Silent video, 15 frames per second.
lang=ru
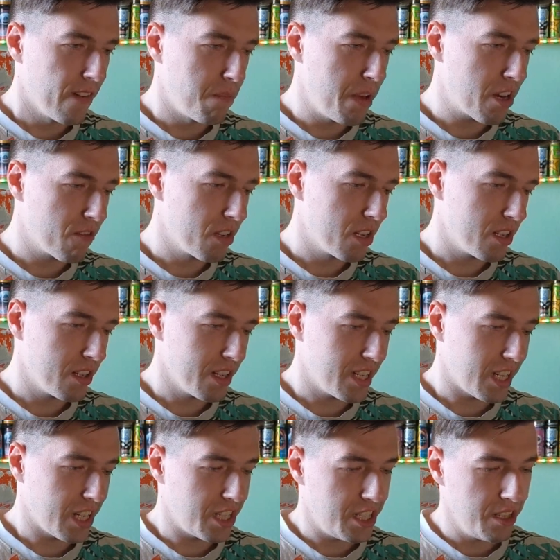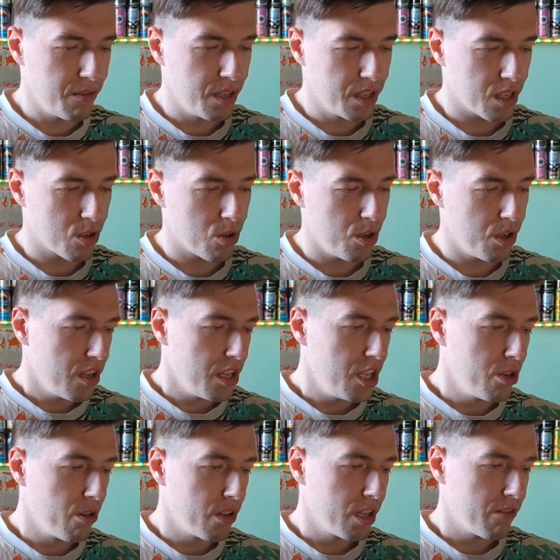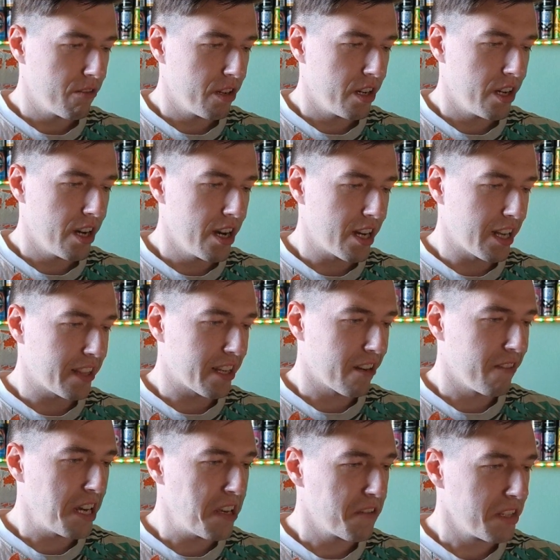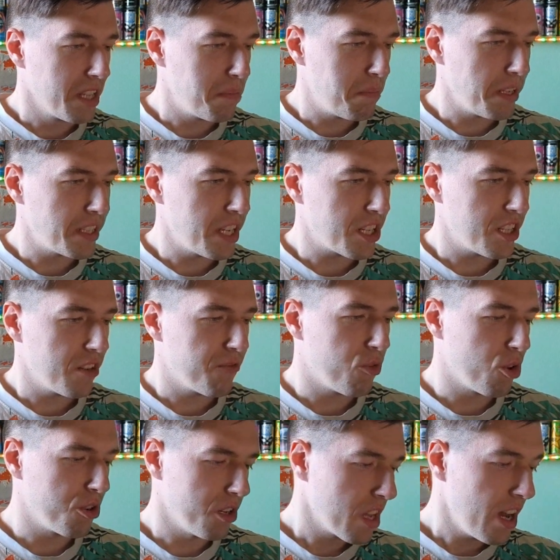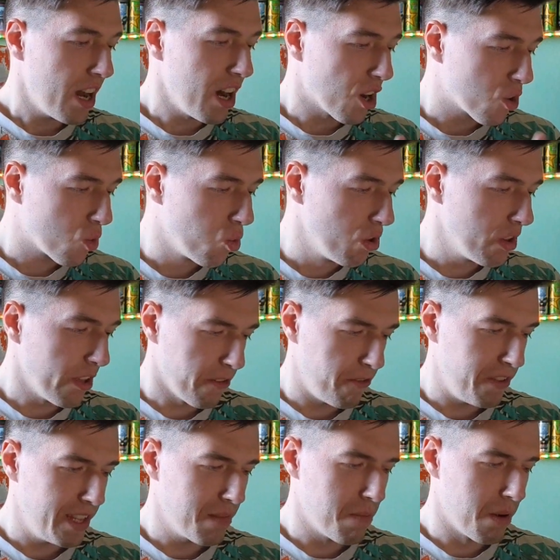Во-первых, красивый такой не неоново-ретро-вейвный пейзаж на фоне. Акула в виде